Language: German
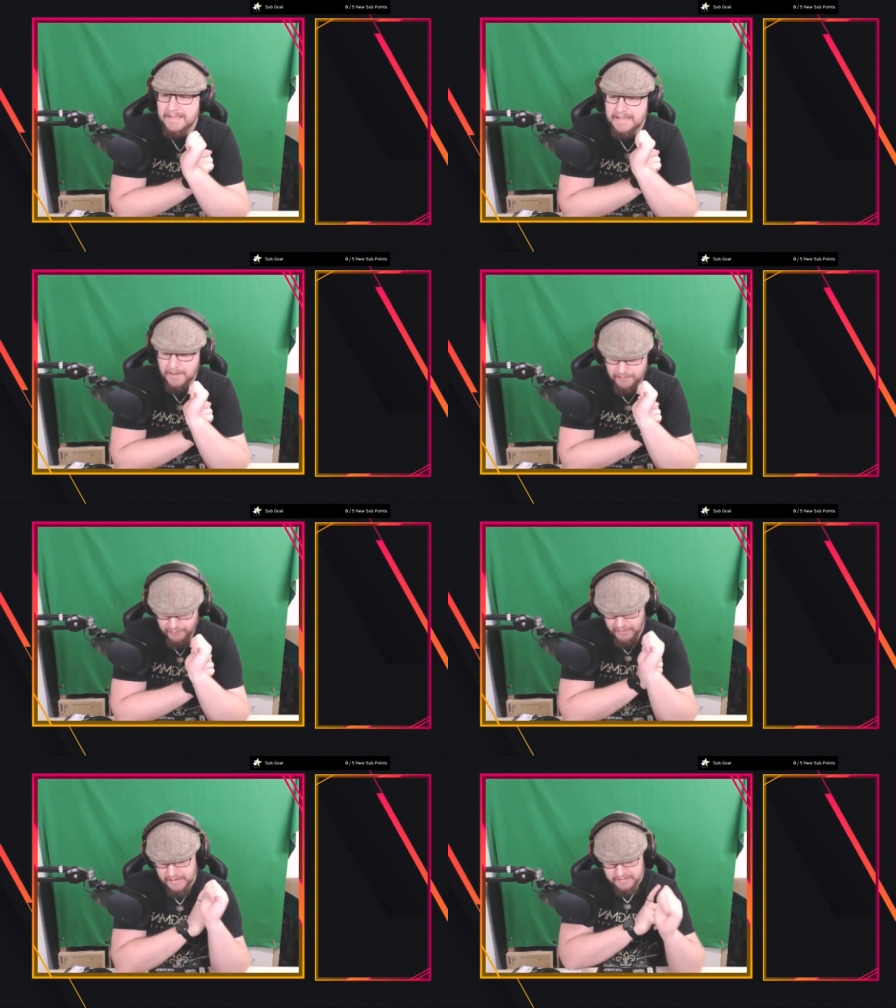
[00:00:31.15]
Ich habe
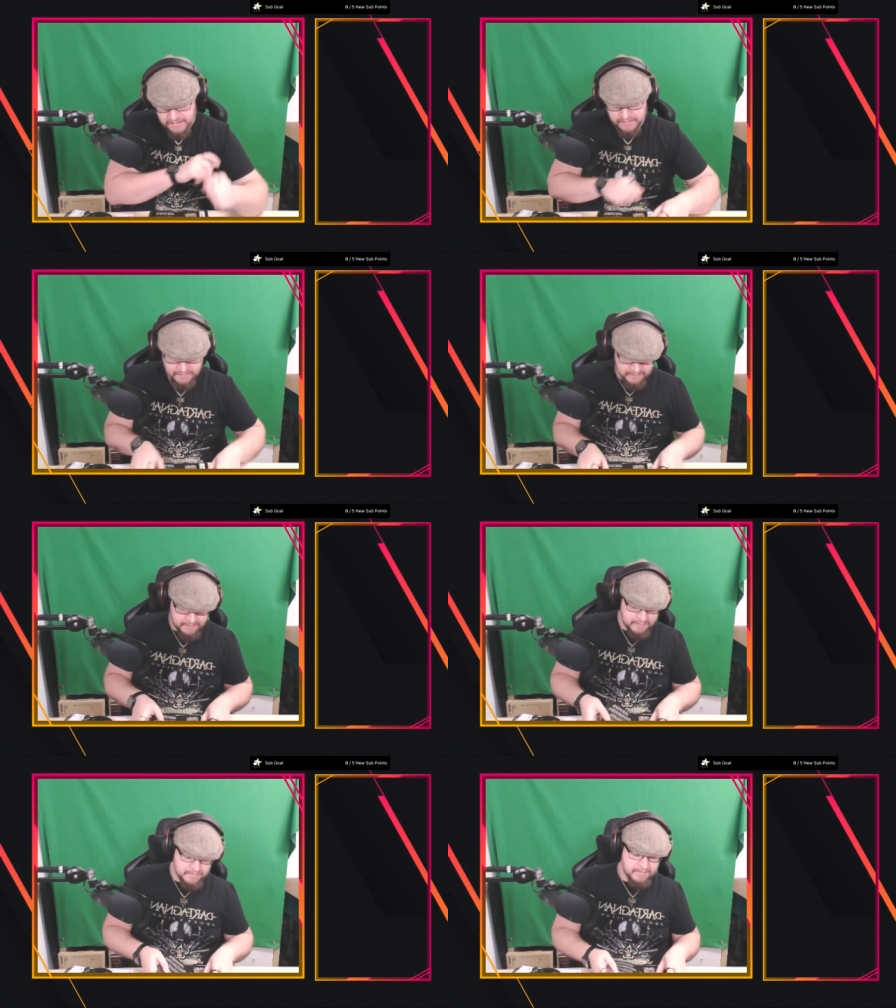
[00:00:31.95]
vor
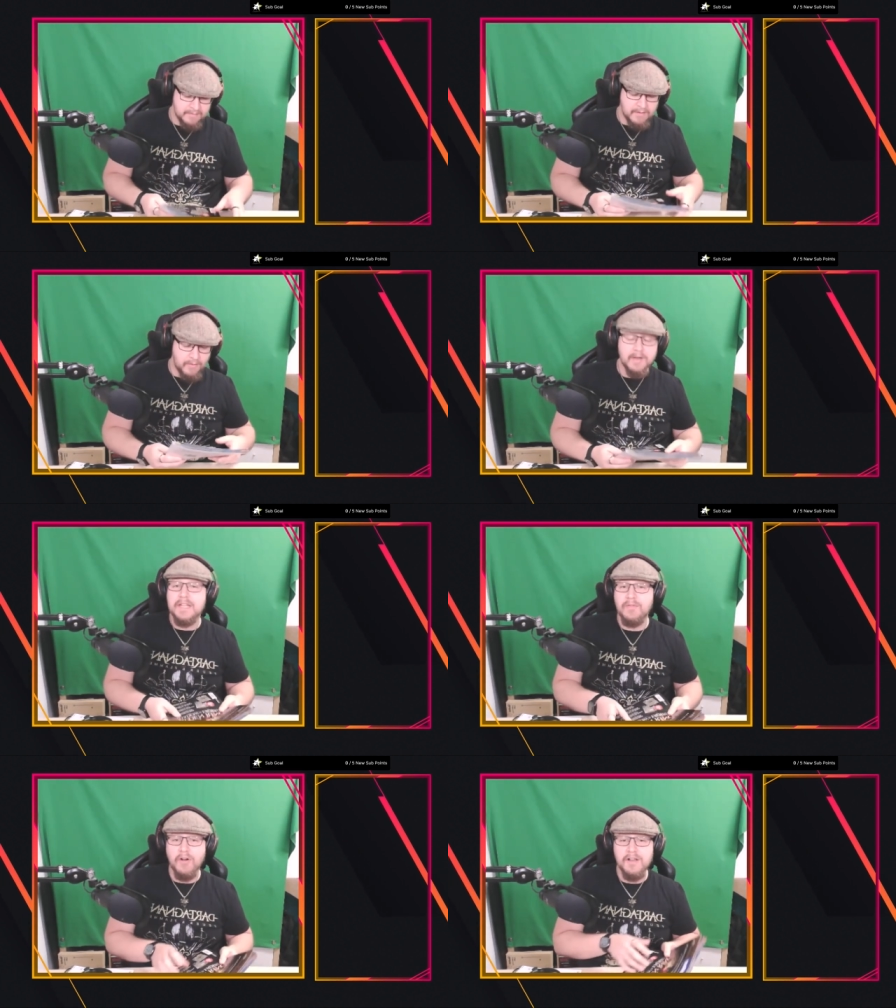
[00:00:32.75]
diesen, oder
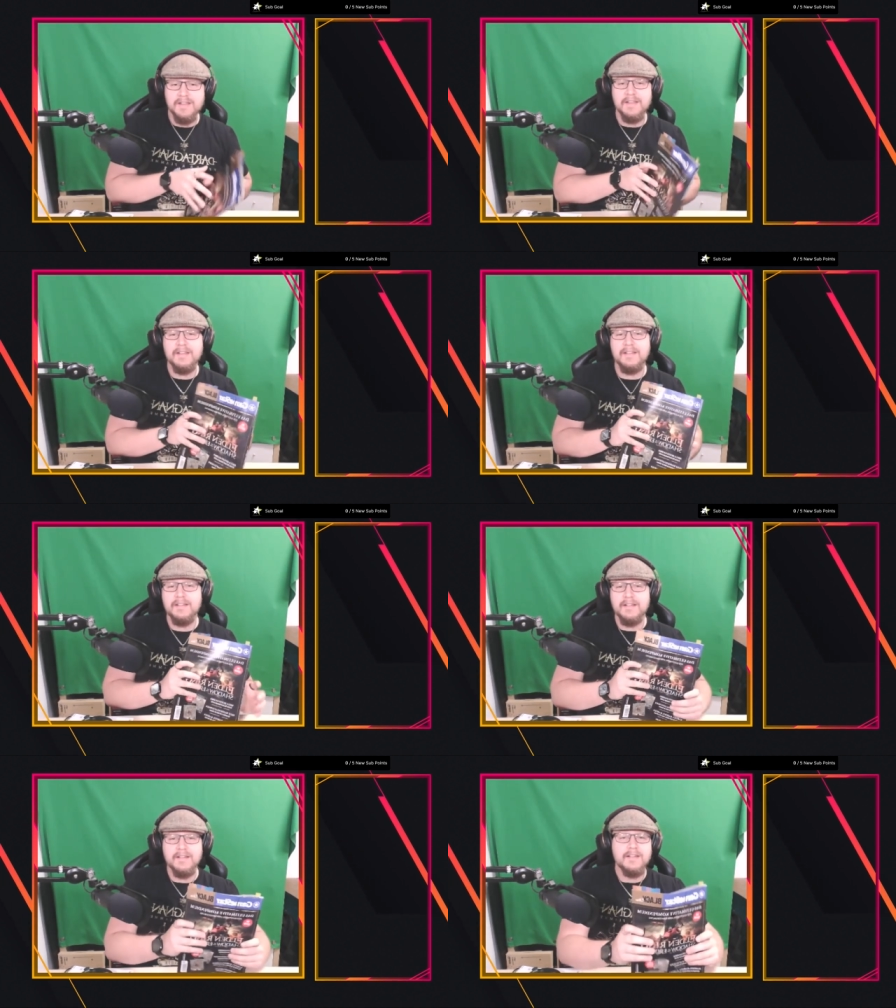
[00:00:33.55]
ich wollte
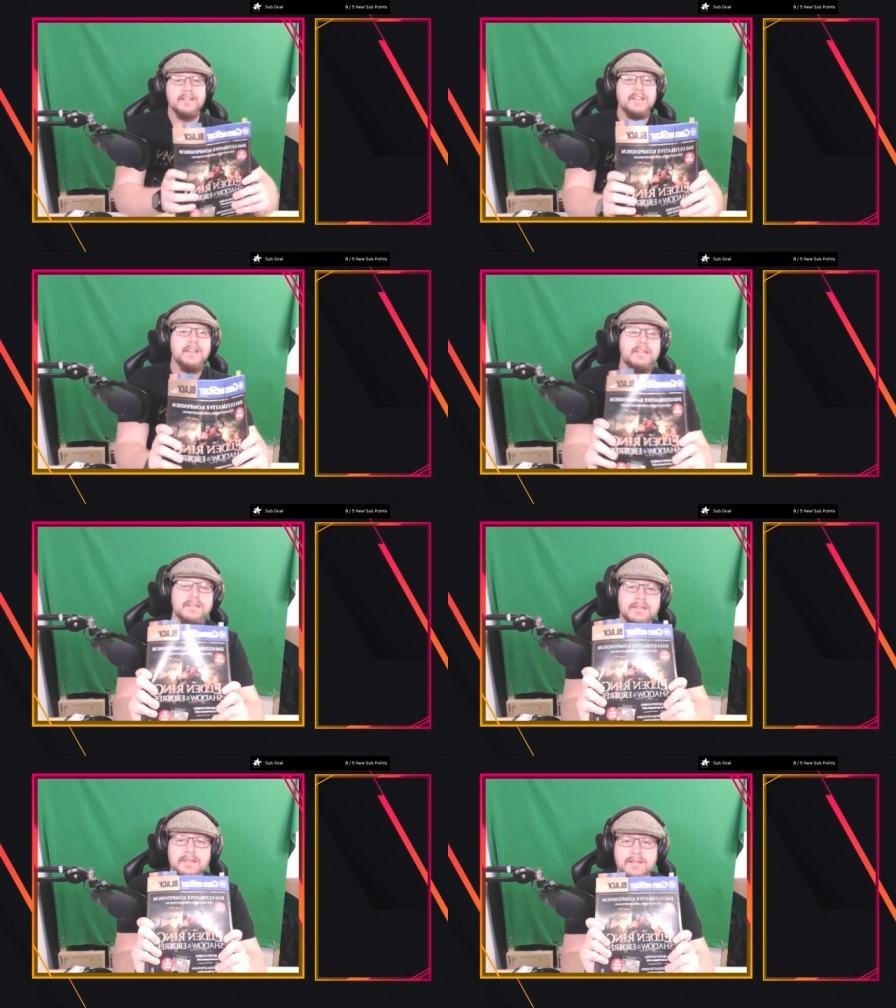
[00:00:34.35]

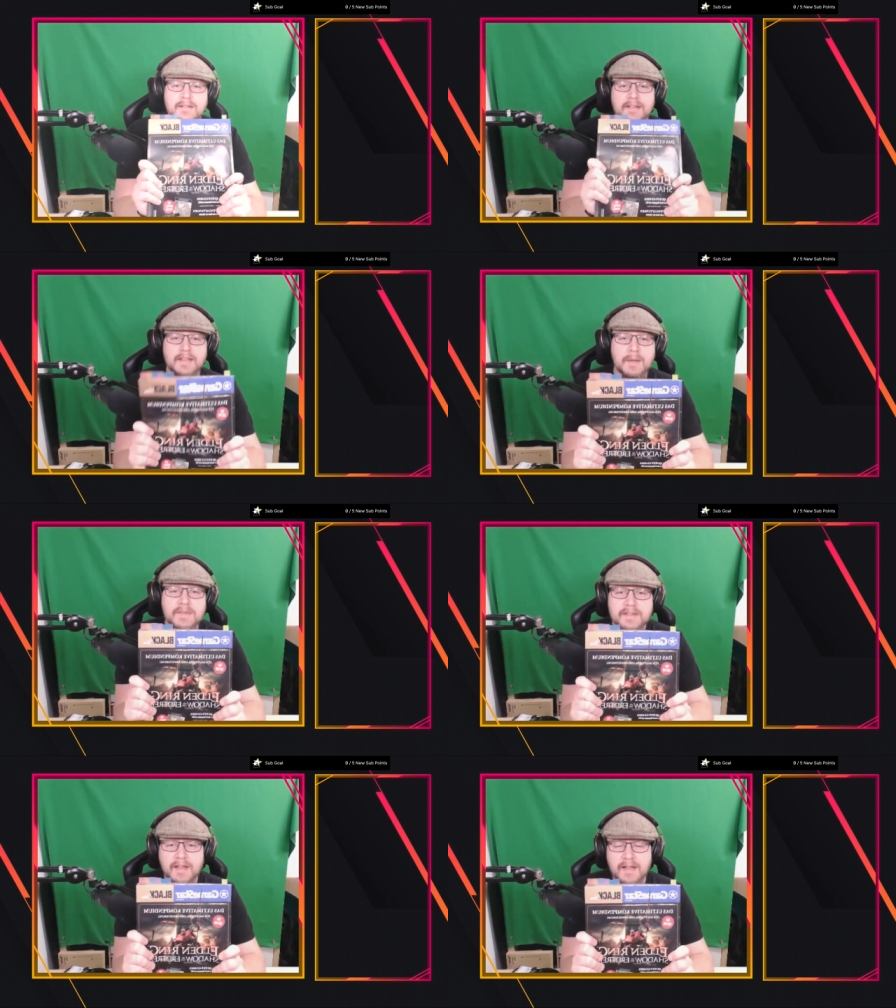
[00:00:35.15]
diesen
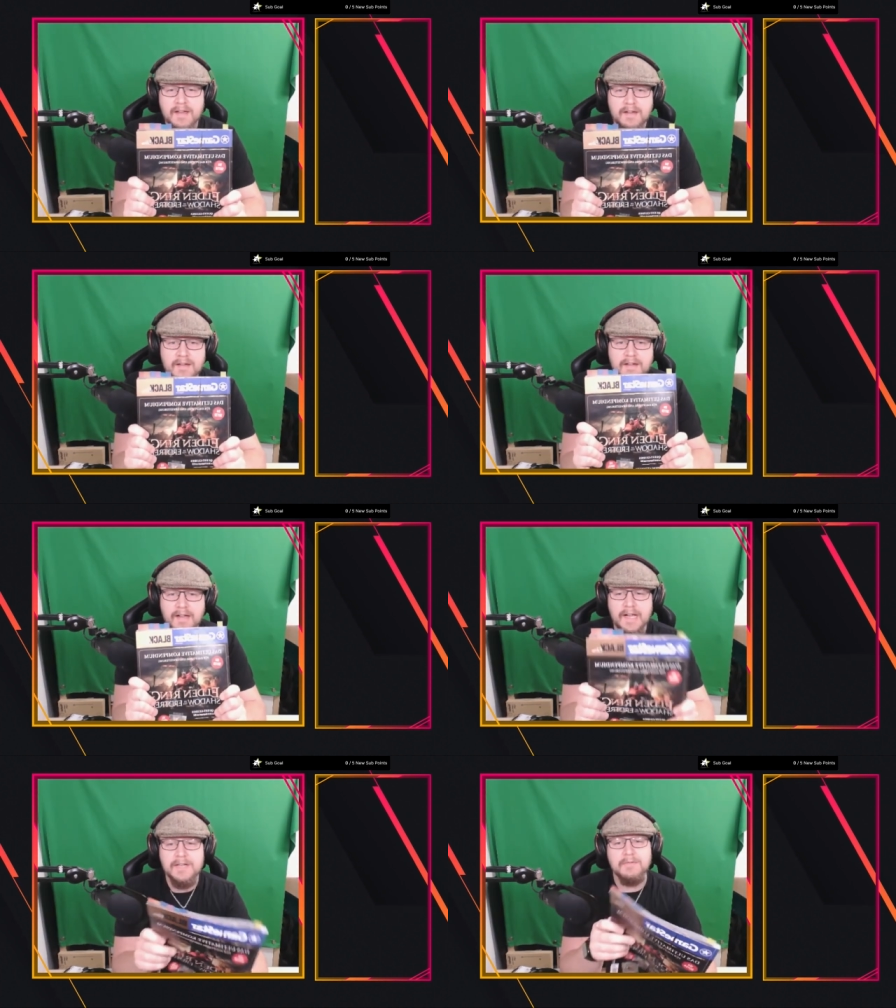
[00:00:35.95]
GameStar
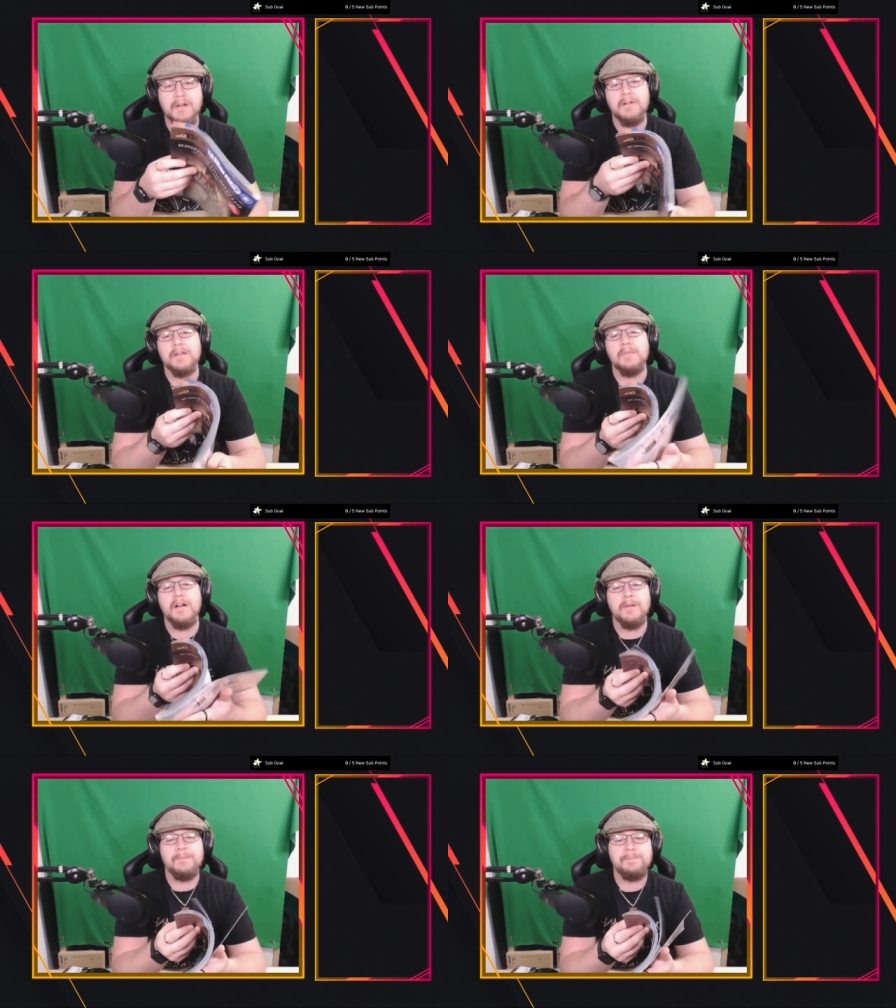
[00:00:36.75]
Elden Ring Run machen.